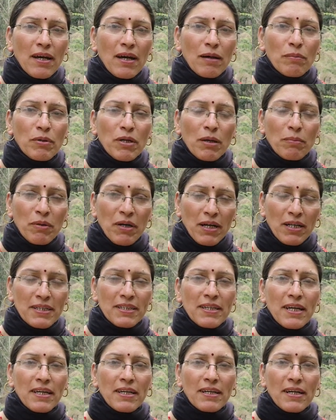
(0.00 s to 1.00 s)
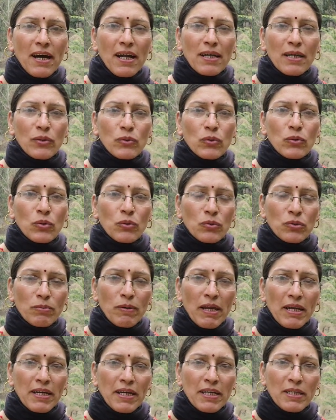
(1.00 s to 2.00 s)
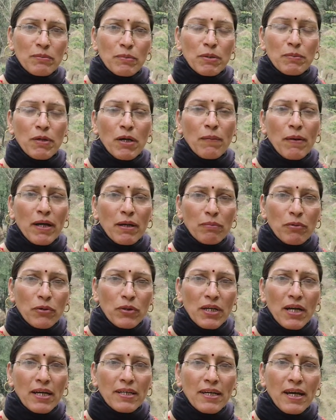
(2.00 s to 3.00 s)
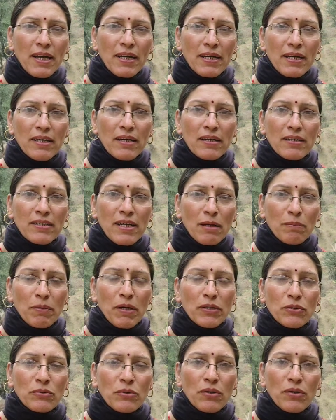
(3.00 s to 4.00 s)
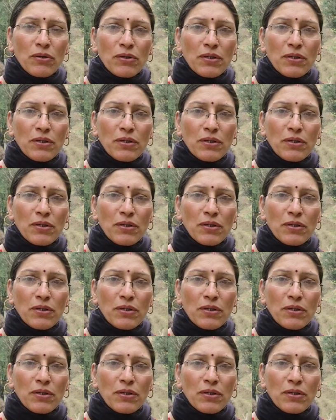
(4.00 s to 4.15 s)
अभी हमें हल्दी है निकालने को तो उस वाले खेत में भी हमारे पौधे आ जाएंगे चार पाँच तो